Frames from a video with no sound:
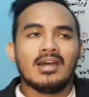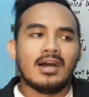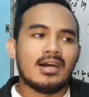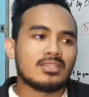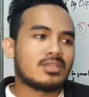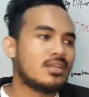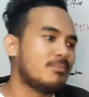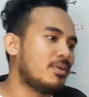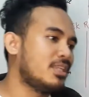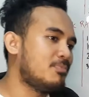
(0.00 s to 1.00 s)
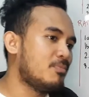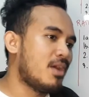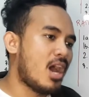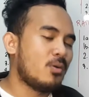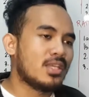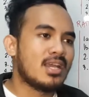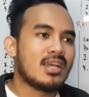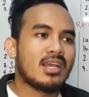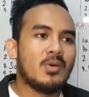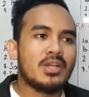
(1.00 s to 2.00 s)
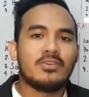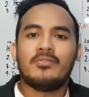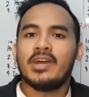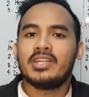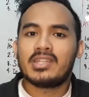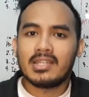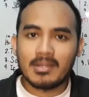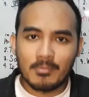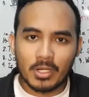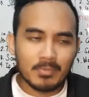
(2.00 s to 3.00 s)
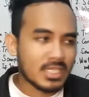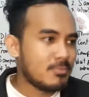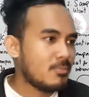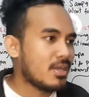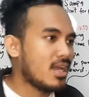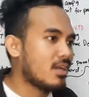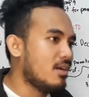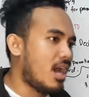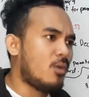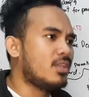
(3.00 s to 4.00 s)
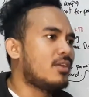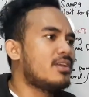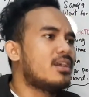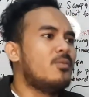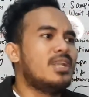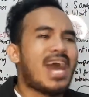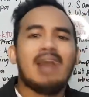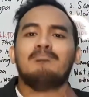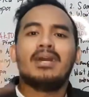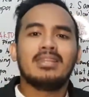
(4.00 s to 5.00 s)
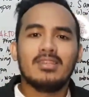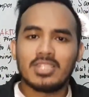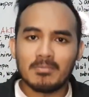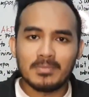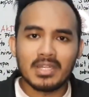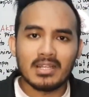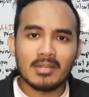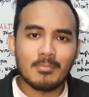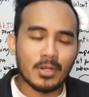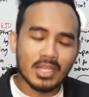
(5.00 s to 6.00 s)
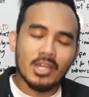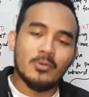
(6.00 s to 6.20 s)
uh, third pwede po bang ako na lang gagawa ng fire drill report pwede po bang ako na lang gagawa ng abandon ship drill report